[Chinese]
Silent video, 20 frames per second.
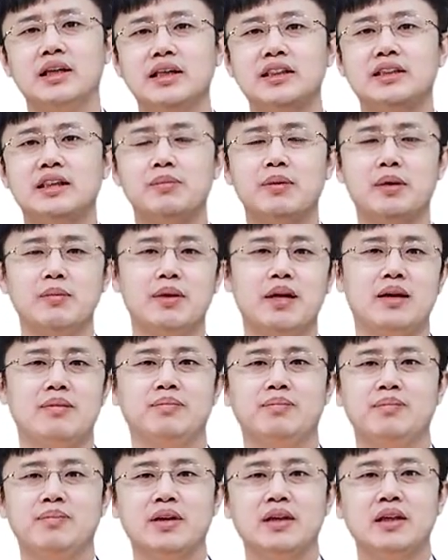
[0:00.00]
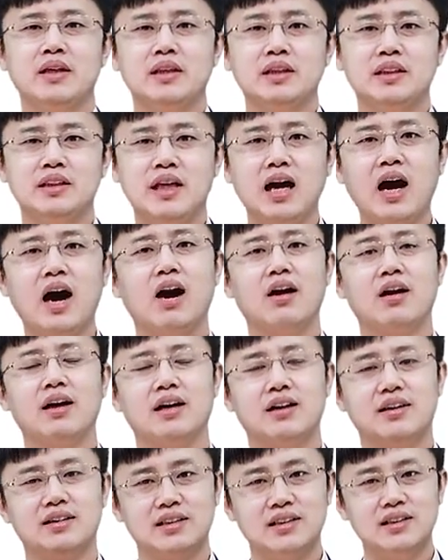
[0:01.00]
一张名片，写好
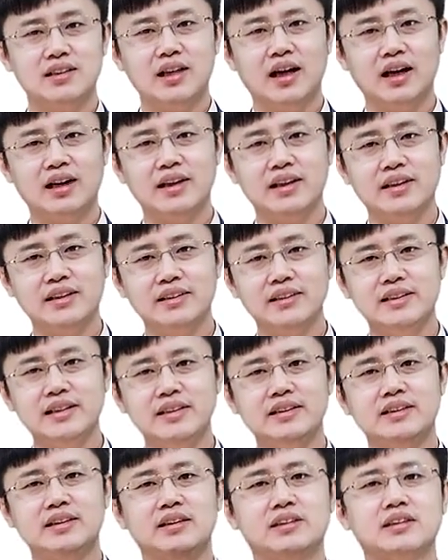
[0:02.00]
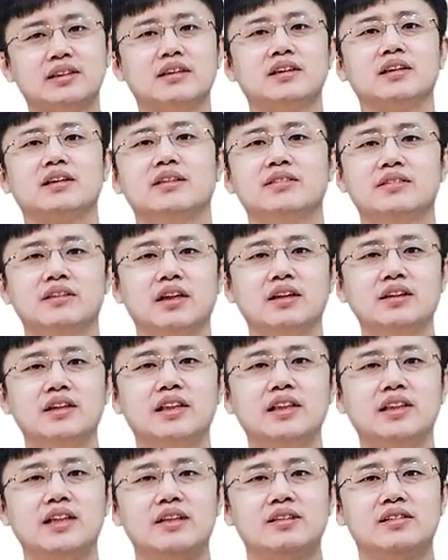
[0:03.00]
了让人印象深刻，能
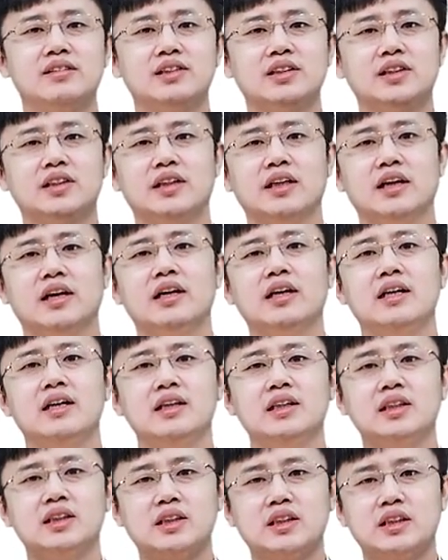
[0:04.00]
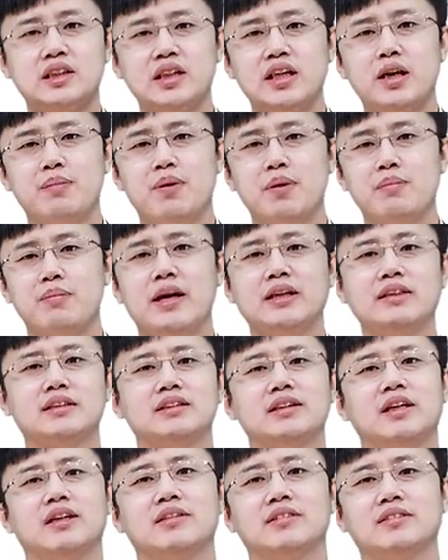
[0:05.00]
体现自己的职业品牌
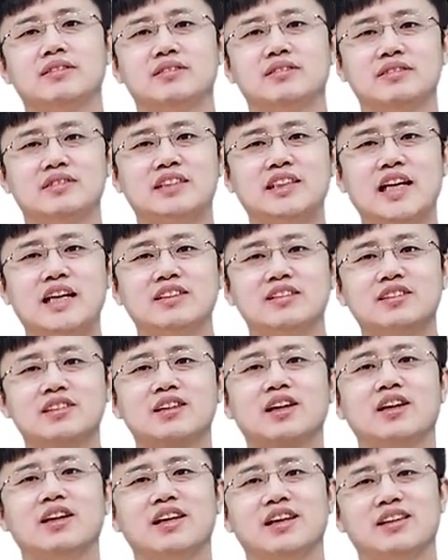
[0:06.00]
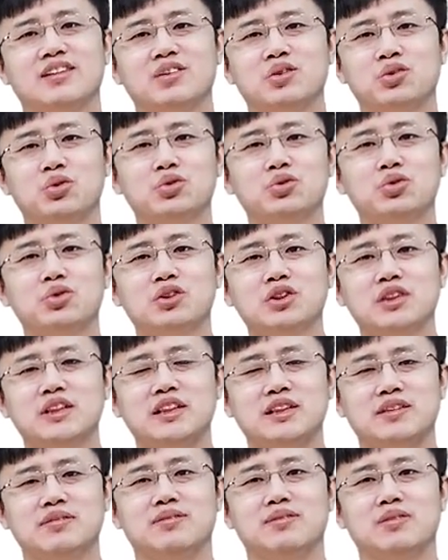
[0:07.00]
形象，展示能力，突出自
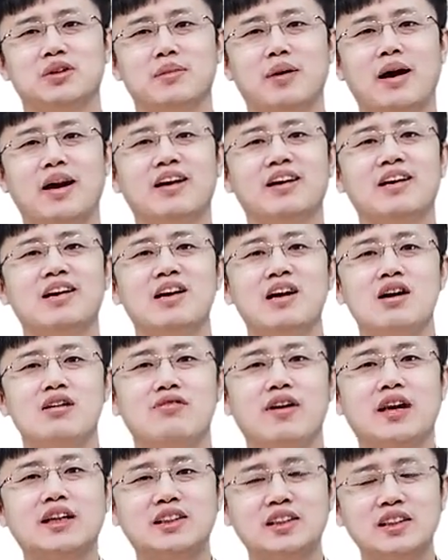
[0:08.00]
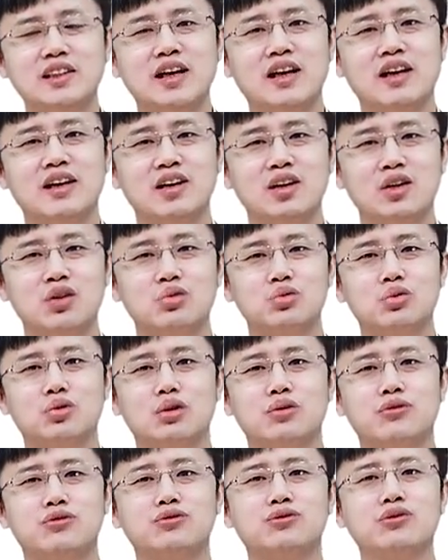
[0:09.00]
己，对吧？反之呢，如
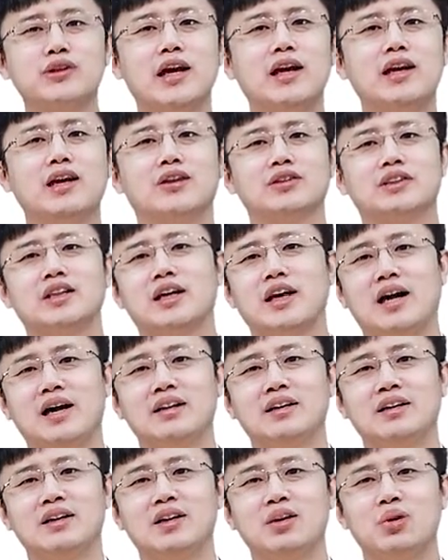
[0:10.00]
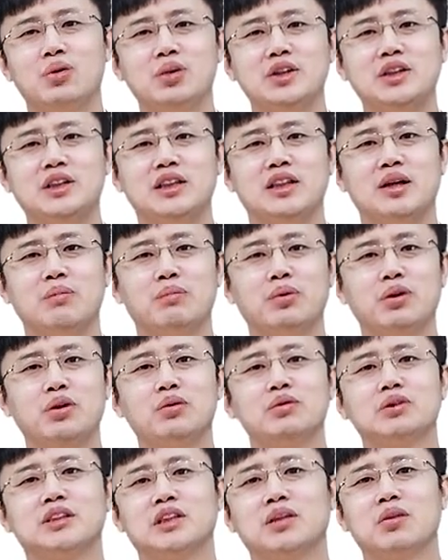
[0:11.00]
果敷衍了事儿啊，或写的不
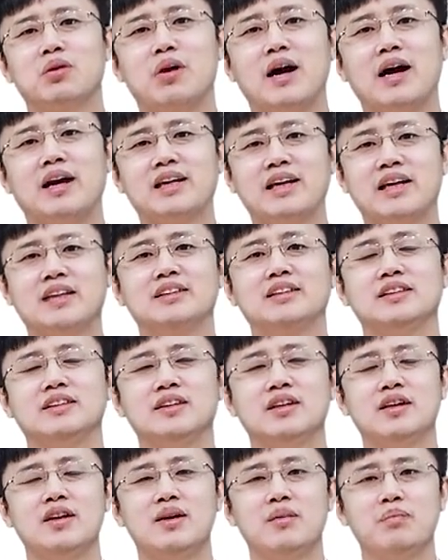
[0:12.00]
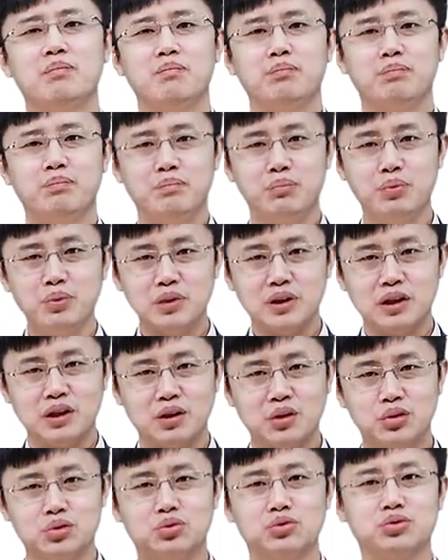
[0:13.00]
够结构化和严谨，不能
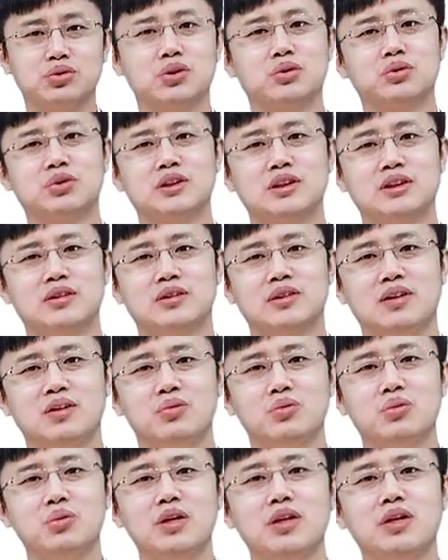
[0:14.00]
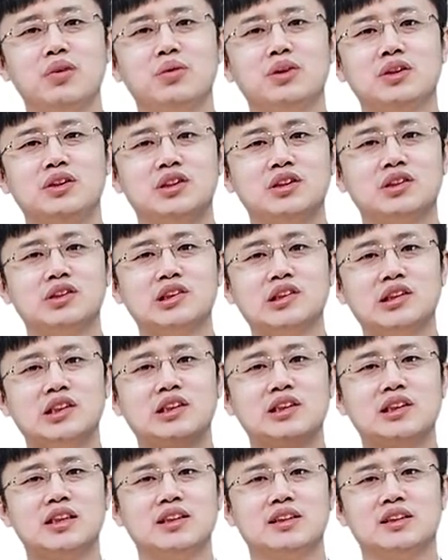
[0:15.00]
够突出优势，无疑会使自己的
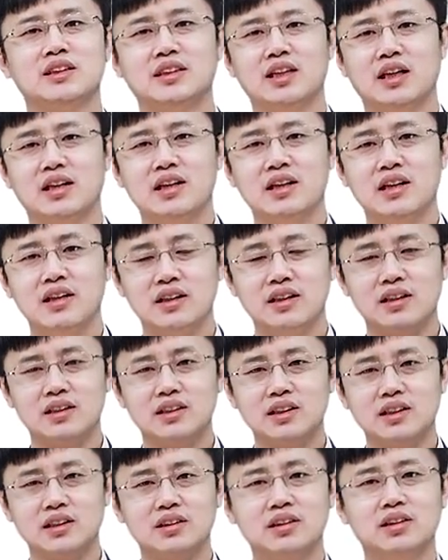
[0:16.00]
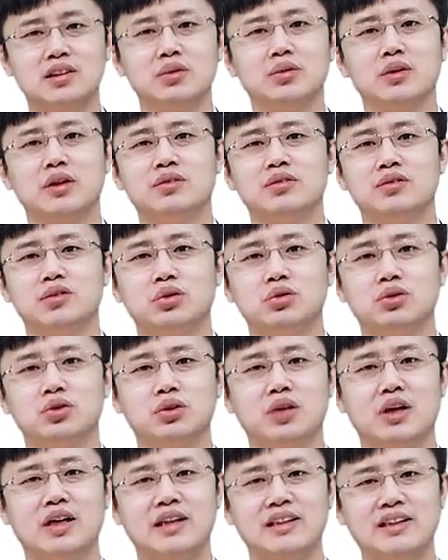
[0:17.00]
职业形象和晋升机会都
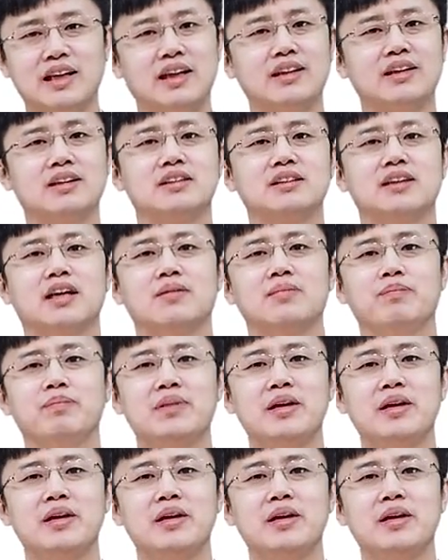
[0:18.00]
受到很大的影响。